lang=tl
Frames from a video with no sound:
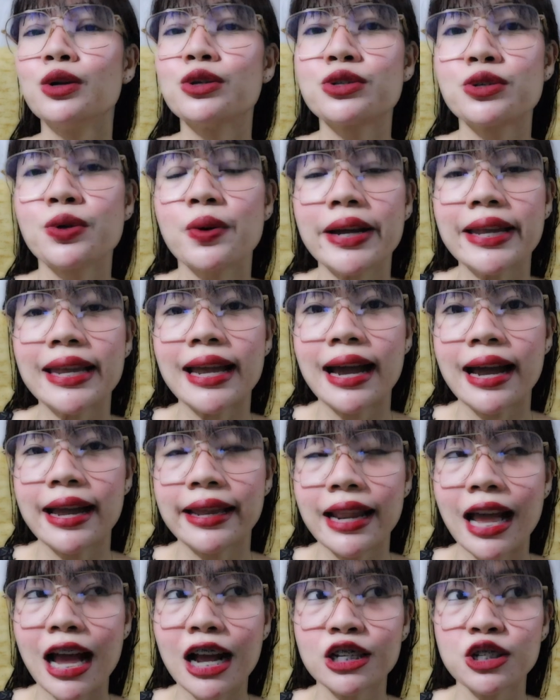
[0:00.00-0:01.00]
So,
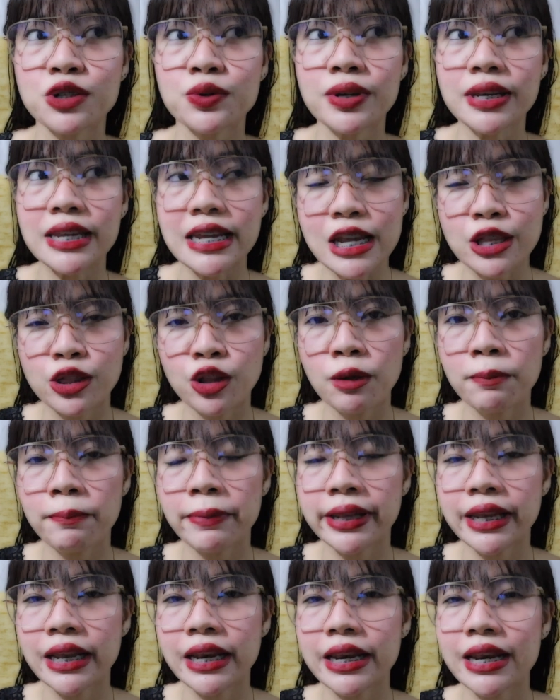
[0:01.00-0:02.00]
ayan. Actually, ito yung
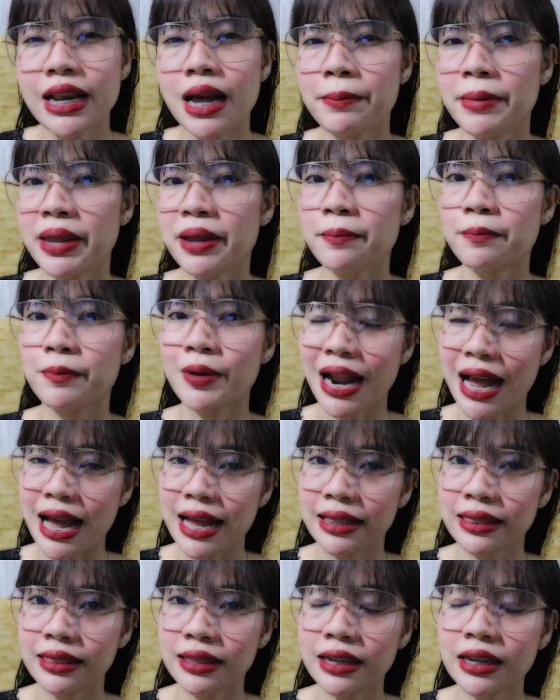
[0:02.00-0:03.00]
pinili naming
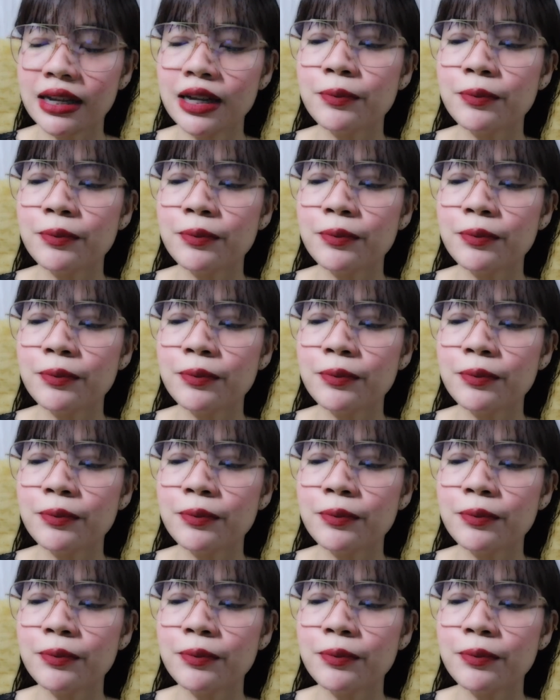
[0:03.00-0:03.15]
brand.